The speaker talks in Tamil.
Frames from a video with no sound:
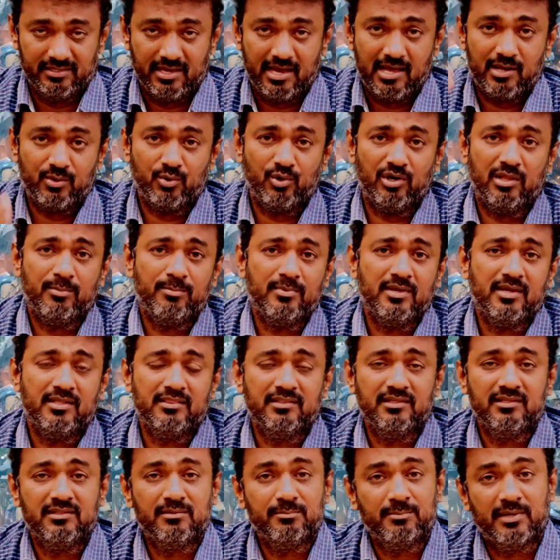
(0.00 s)
யார் கூடயுமே
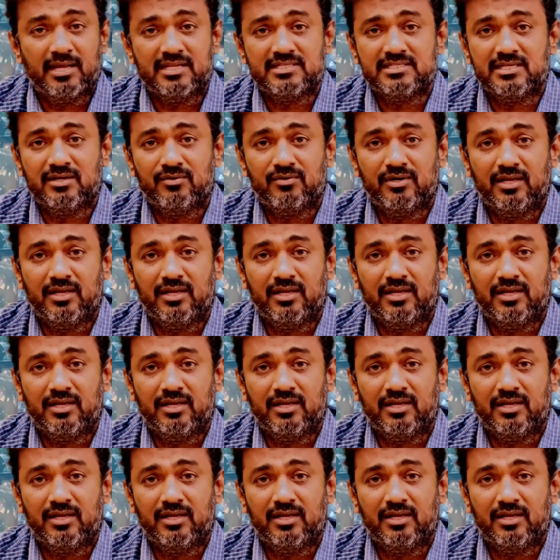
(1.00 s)
அந்த இது மேட்ச்